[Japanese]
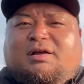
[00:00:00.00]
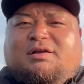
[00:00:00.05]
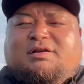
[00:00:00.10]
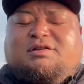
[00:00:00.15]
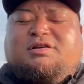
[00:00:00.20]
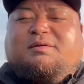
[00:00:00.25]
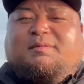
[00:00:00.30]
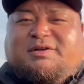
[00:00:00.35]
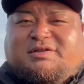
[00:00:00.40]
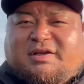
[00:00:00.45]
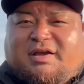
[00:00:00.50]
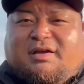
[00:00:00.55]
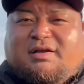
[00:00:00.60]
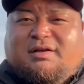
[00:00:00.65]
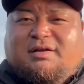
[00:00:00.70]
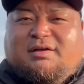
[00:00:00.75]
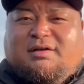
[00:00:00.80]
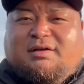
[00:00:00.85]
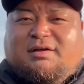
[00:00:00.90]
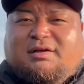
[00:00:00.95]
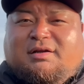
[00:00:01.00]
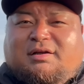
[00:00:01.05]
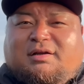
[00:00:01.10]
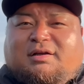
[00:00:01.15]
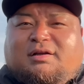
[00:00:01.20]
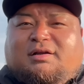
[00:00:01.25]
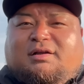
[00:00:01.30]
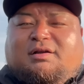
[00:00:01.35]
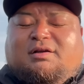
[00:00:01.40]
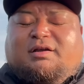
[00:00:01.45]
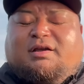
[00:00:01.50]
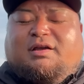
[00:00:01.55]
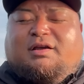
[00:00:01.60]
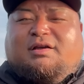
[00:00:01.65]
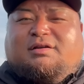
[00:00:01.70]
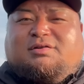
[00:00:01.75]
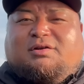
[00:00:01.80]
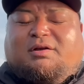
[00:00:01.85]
知りません。